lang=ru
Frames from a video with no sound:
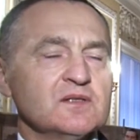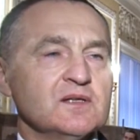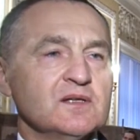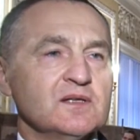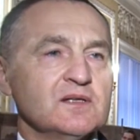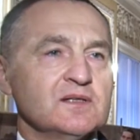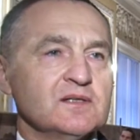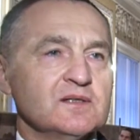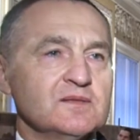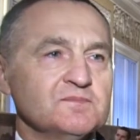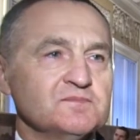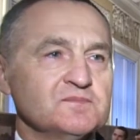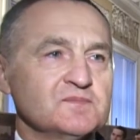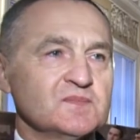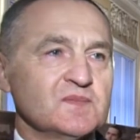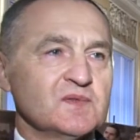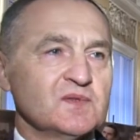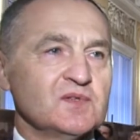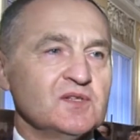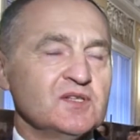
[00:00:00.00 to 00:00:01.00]
э,
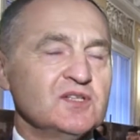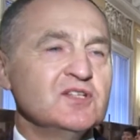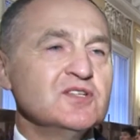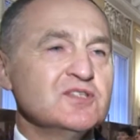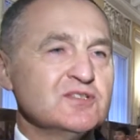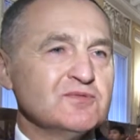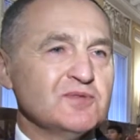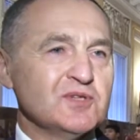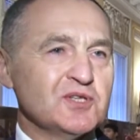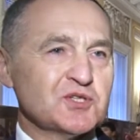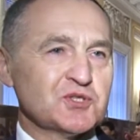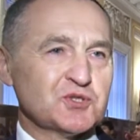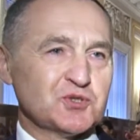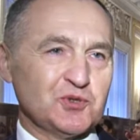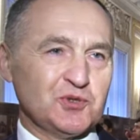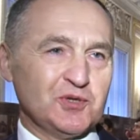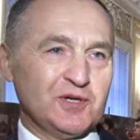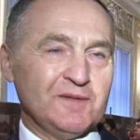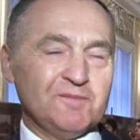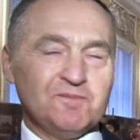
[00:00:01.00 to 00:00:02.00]
Единственное,
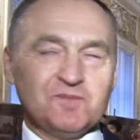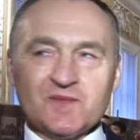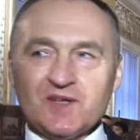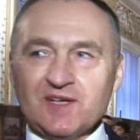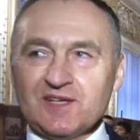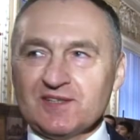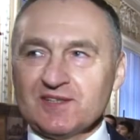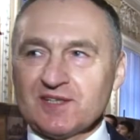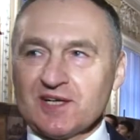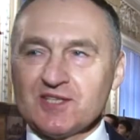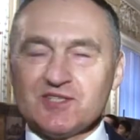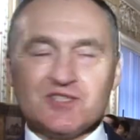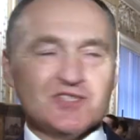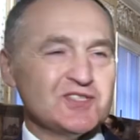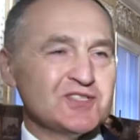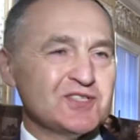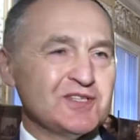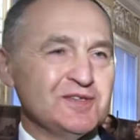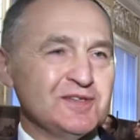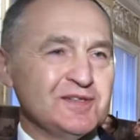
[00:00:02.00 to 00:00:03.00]
что э,
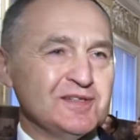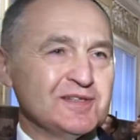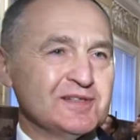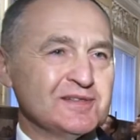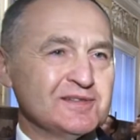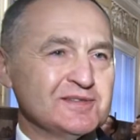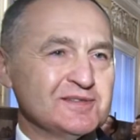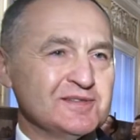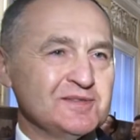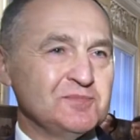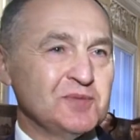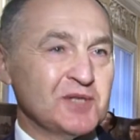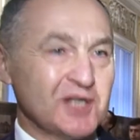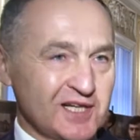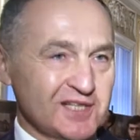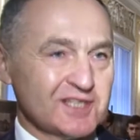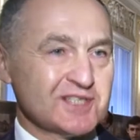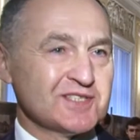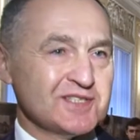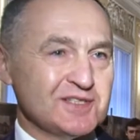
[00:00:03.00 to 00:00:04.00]
российский
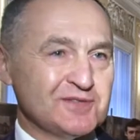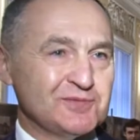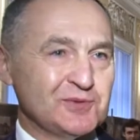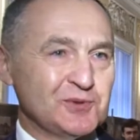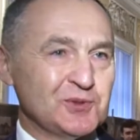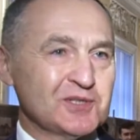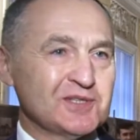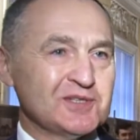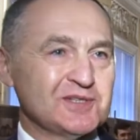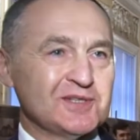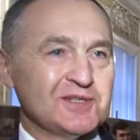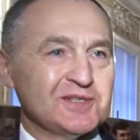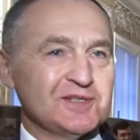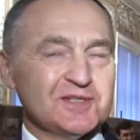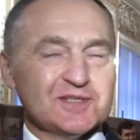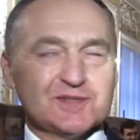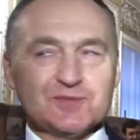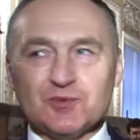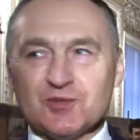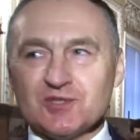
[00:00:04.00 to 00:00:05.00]
императорский флот
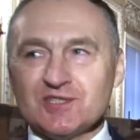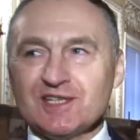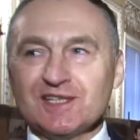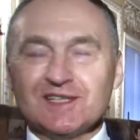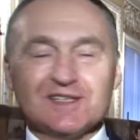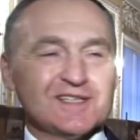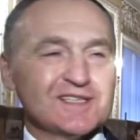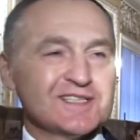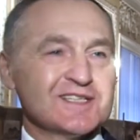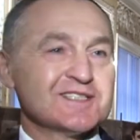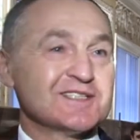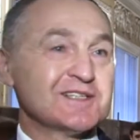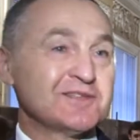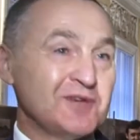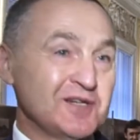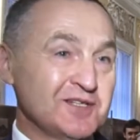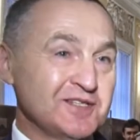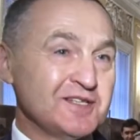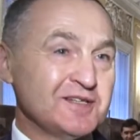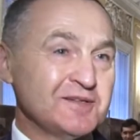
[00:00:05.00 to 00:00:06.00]
не смог сделать, это
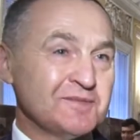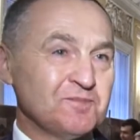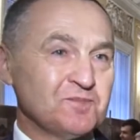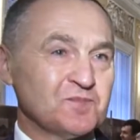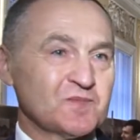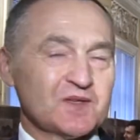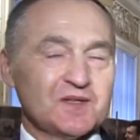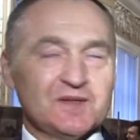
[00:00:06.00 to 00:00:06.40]
захватить